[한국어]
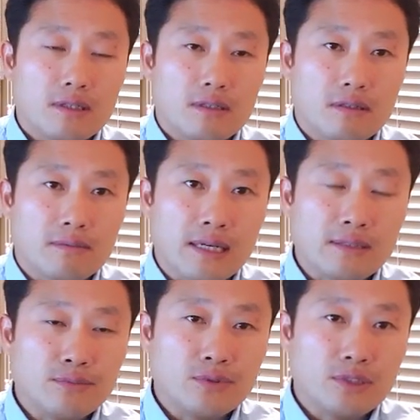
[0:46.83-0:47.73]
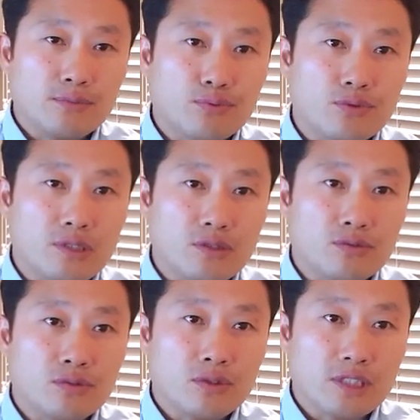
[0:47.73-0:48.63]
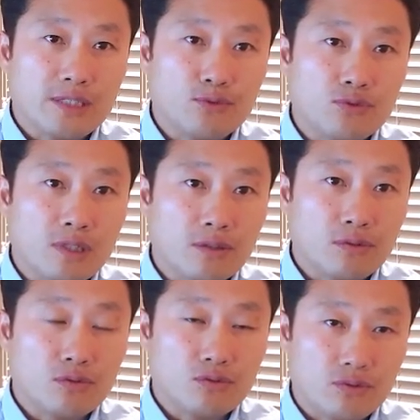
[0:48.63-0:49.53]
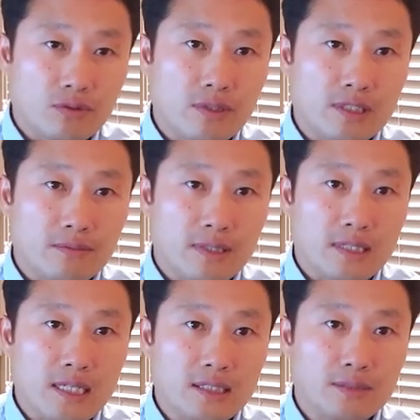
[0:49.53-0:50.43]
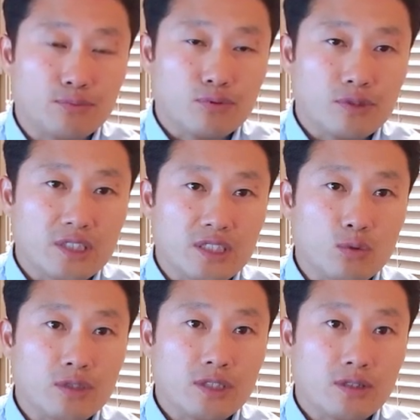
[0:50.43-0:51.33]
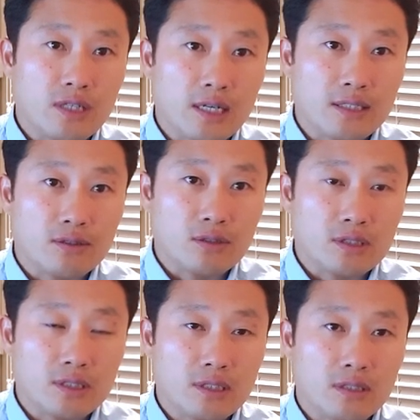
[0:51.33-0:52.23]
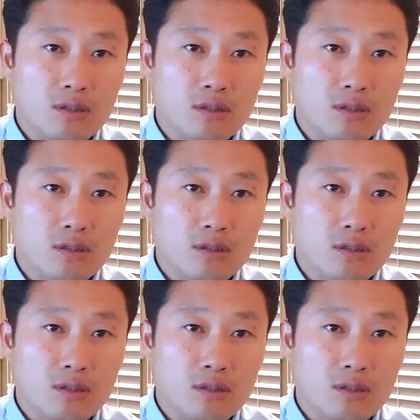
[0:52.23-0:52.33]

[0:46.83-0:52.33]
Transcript: 어, 많은 분들이 부를 이루는 것에 집중하는 것도 중요하지만 사실은 부를 지속시켜 나가는 것이